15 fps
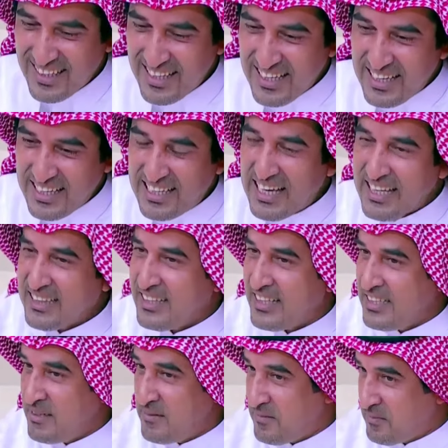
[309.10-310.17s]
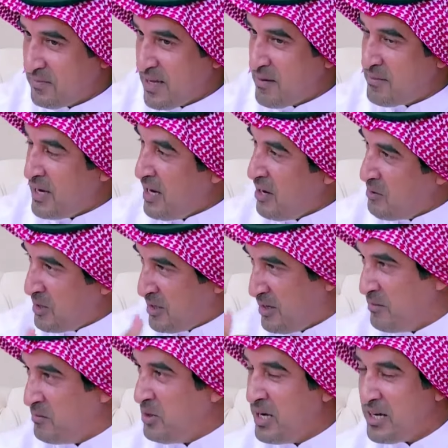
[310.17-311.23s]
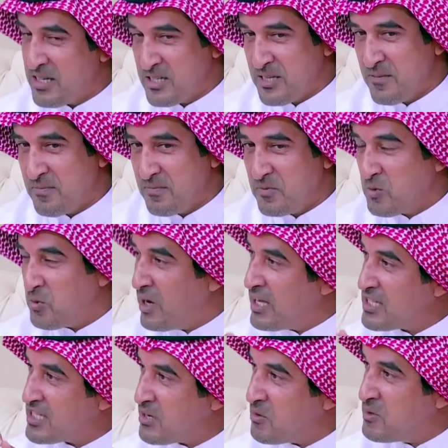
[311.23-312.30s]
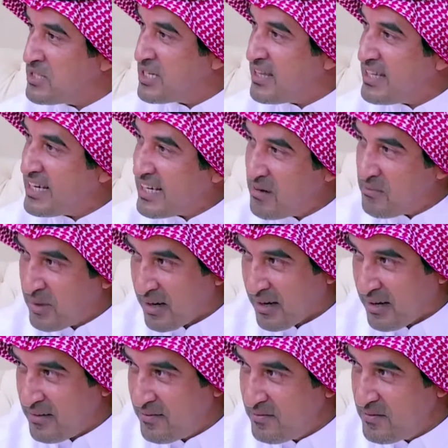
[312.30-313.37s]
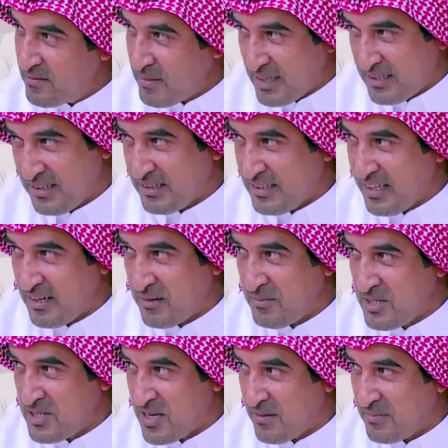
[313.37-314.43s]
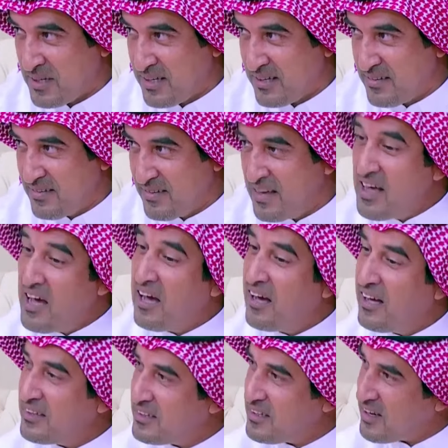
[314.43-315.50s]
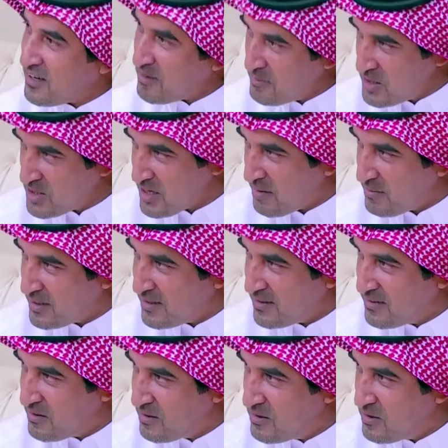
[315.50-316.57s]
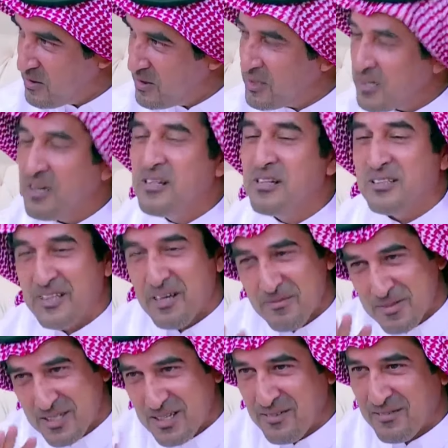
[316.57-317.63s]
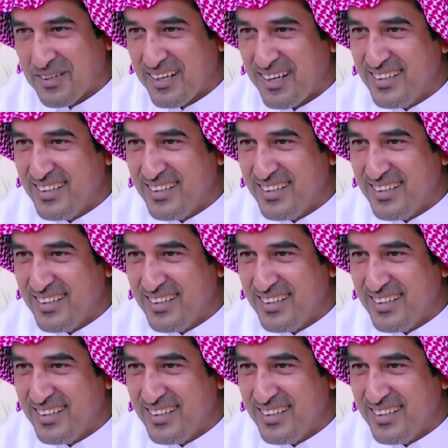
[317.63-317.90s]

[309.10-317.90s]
قال طيب ابى احولك للمحاسب ولا تسوي زي ذيك المره ما تعطيه رقم حسابك عاطه رقم حسابك قلت ابشر يا ابو خالد